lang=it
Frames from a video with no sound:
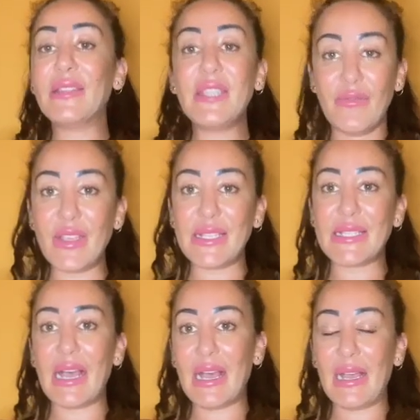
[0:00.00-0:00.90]

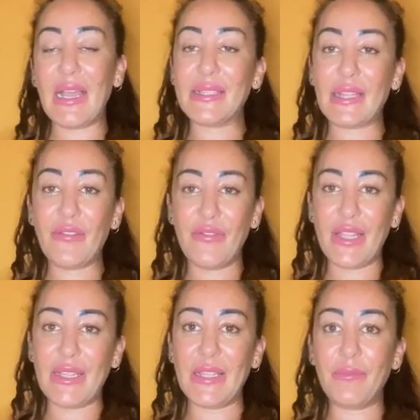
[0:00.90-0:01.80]
divisa ai tre
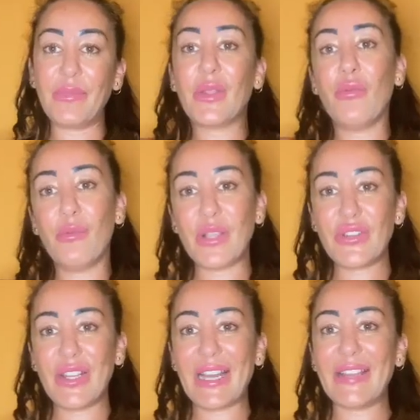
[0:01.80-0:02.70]
figli. Un
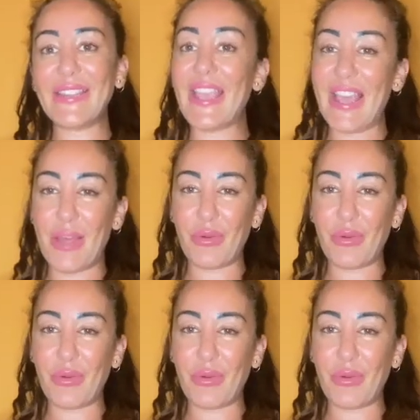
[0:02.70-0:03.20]
bacione grande e alla